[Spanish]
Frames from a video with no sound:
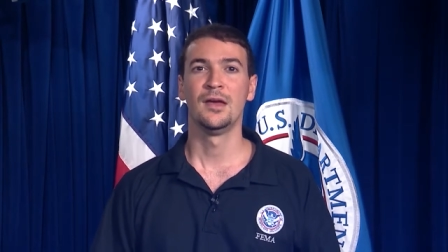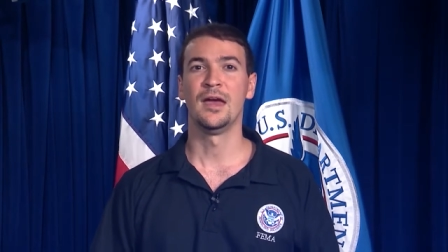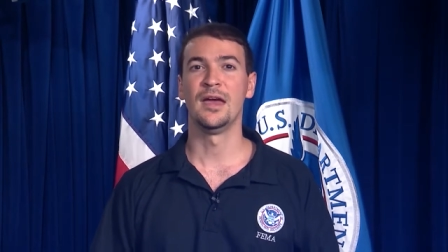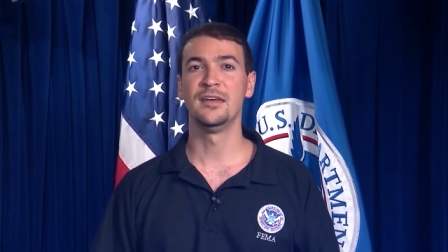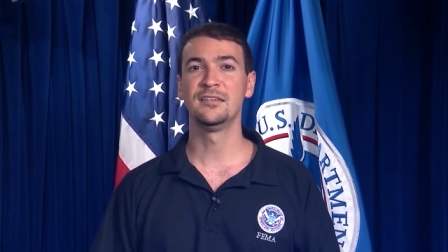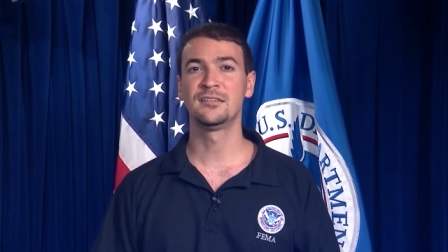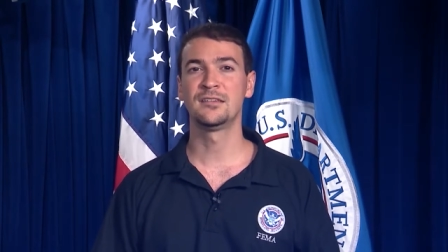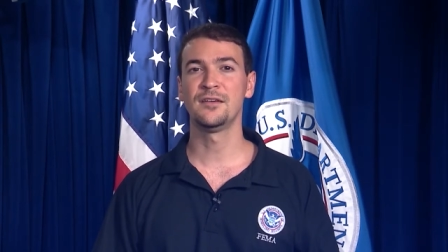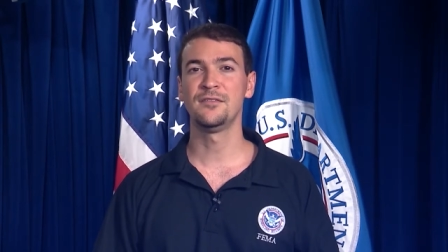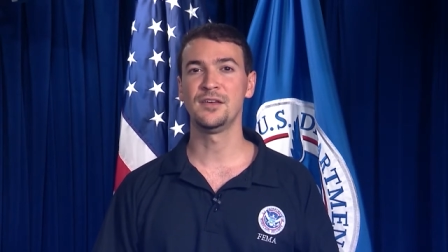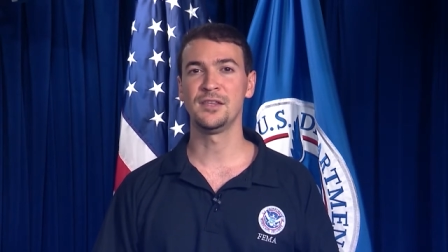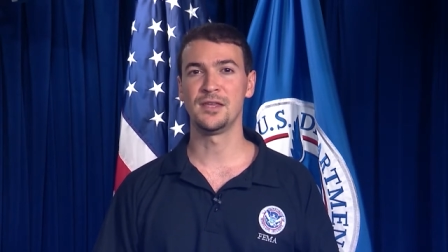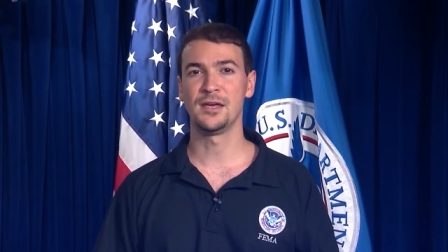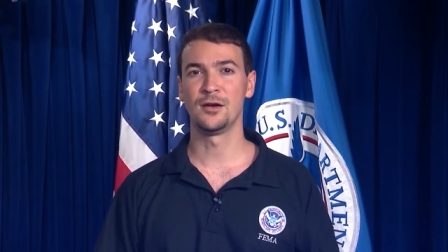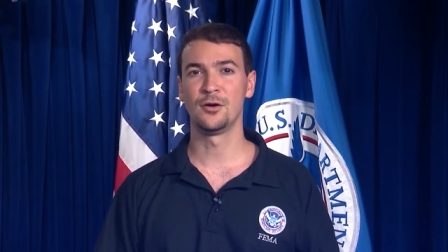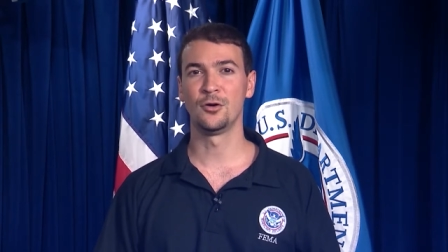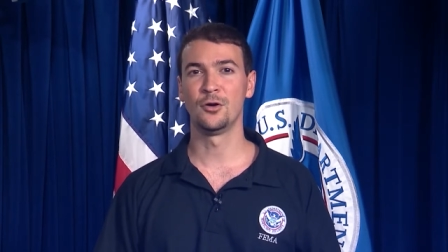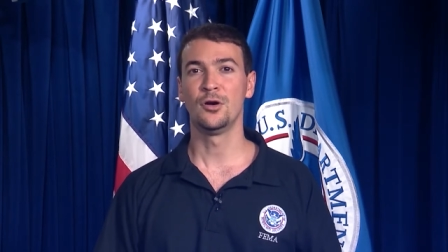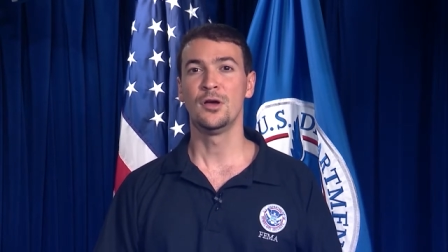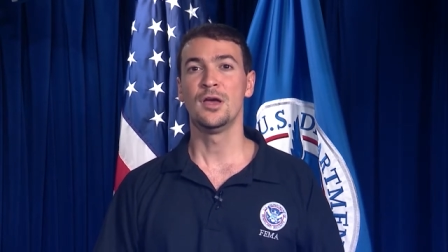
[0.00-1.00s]
Este
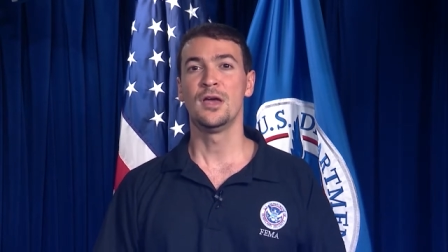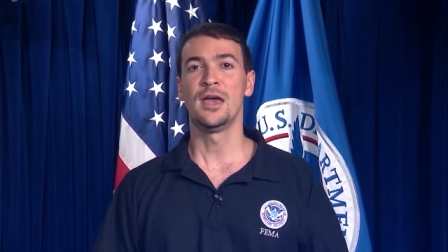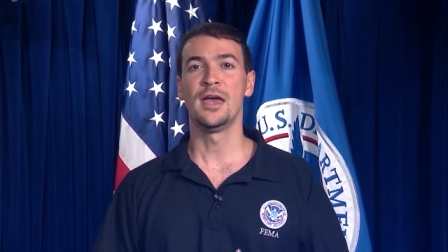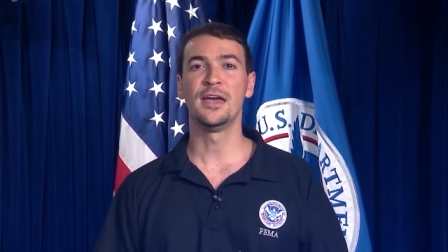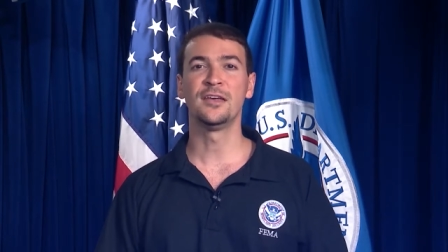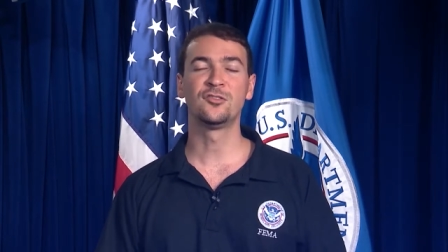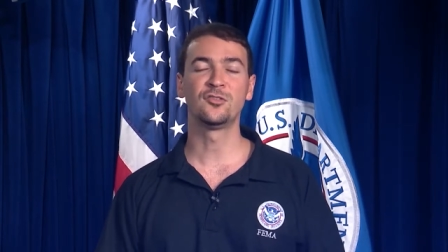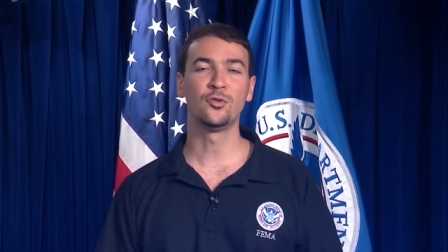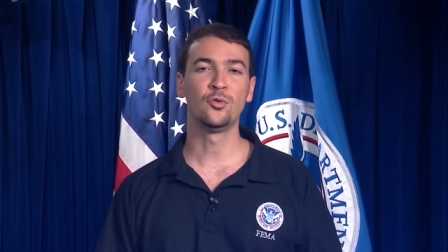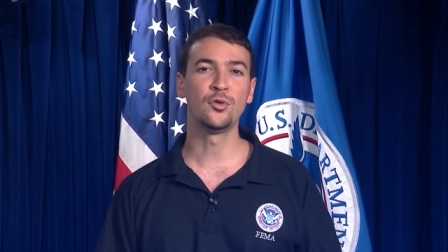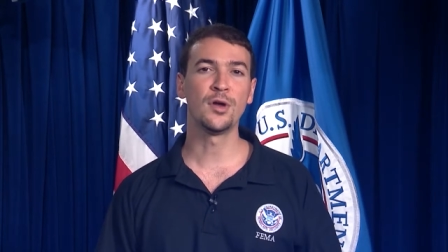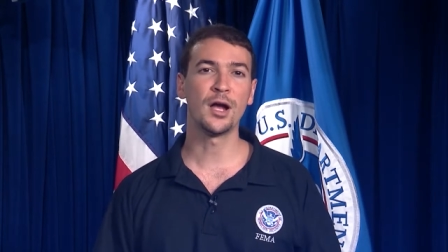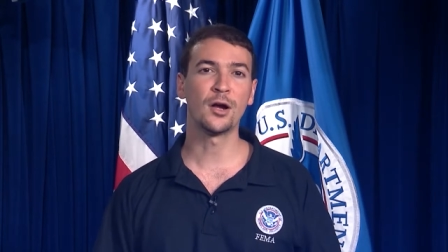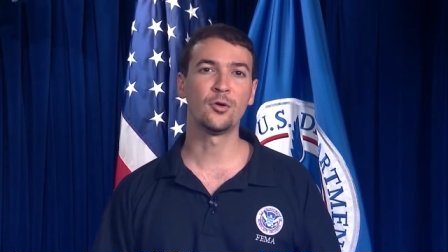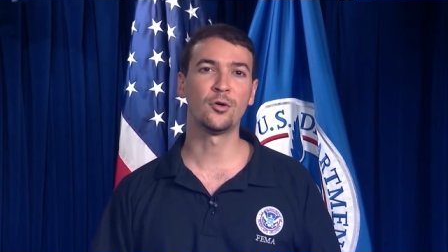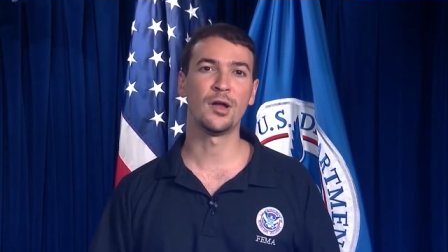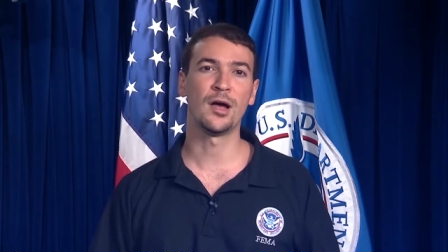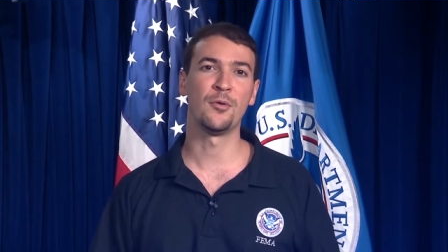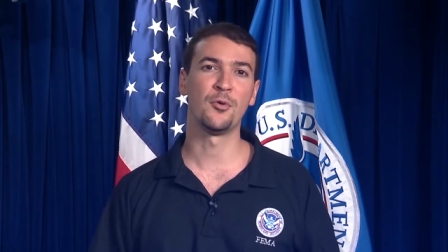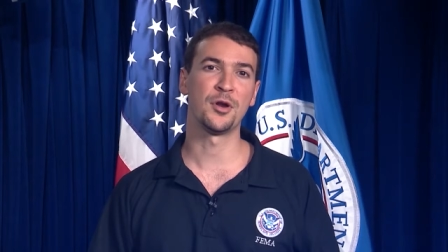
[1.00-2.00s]
video es una
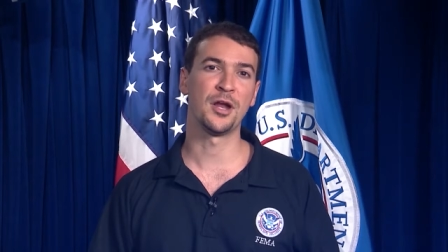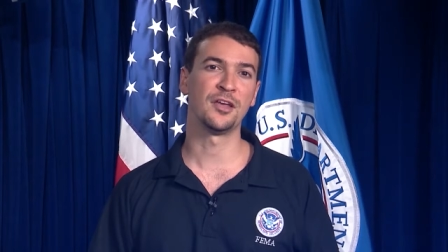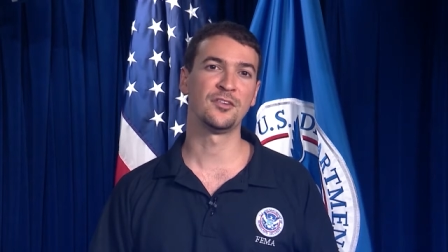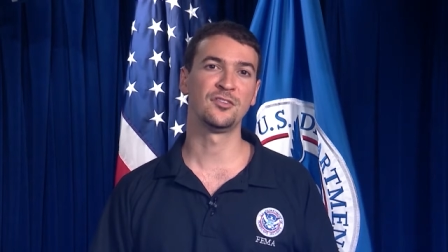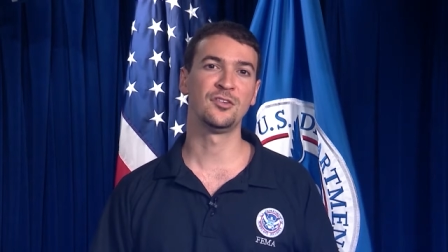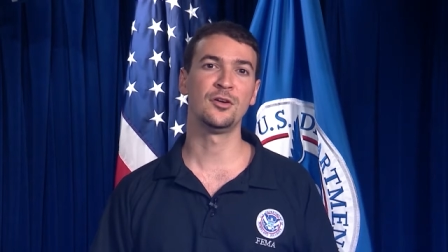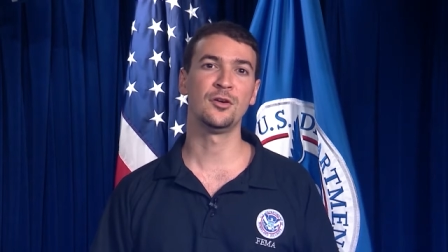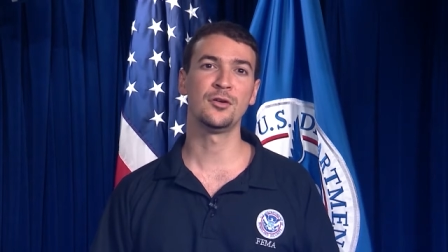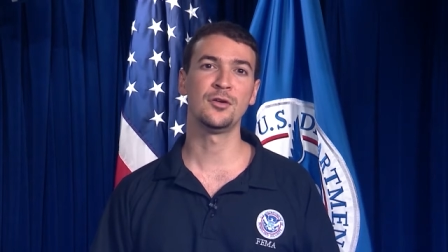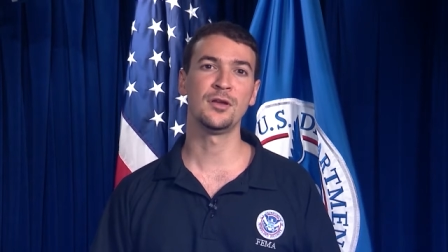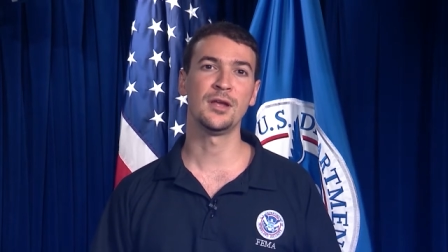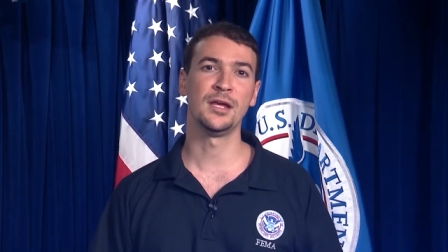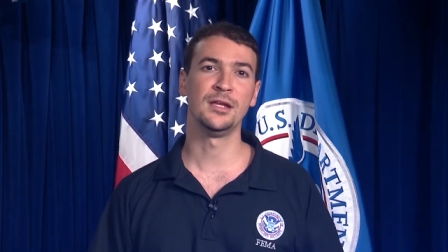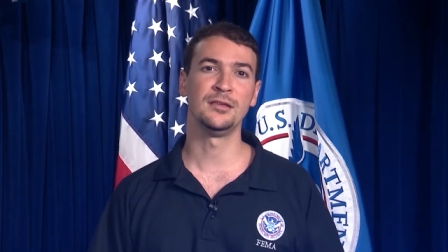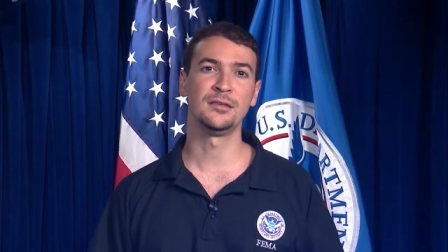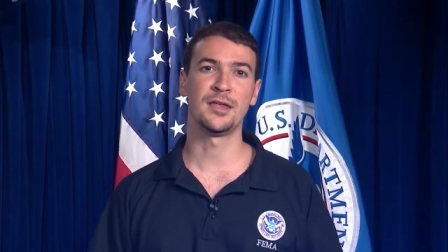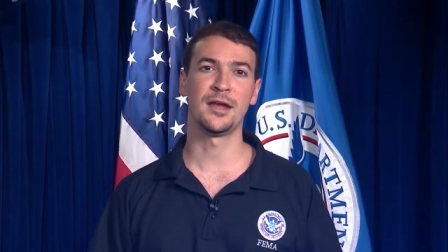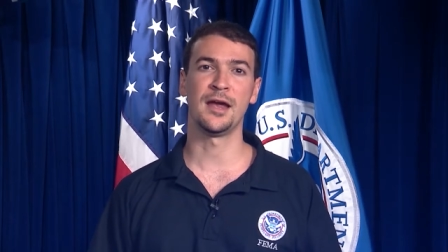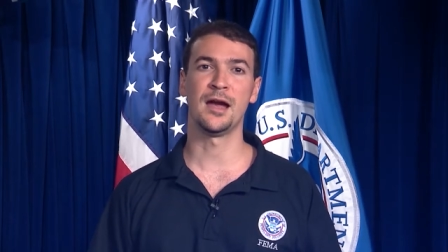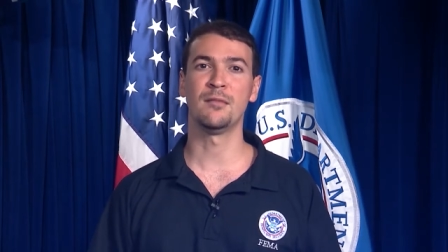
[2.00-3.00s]
colaboración
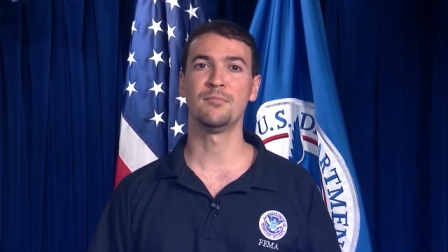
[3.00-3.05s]
entre